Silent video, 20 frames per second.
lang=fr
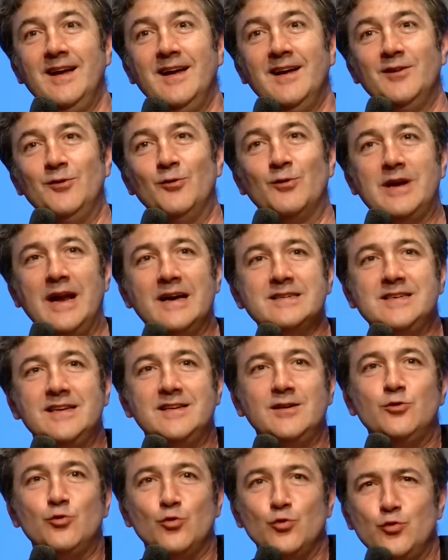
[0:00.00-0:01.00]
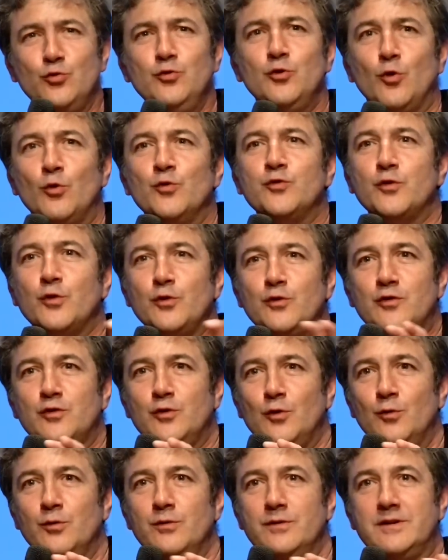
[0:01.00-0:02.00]
Donc là, c'était toute une
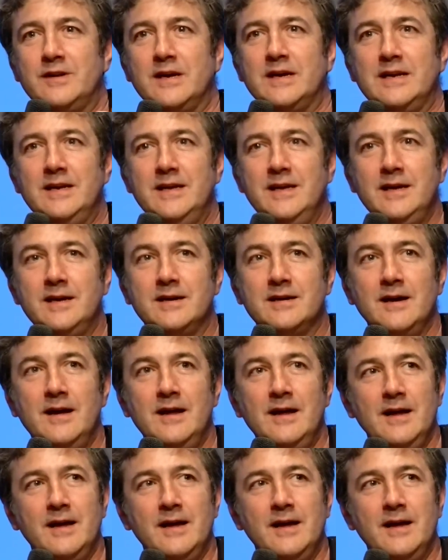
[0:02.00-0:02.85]
construction technique.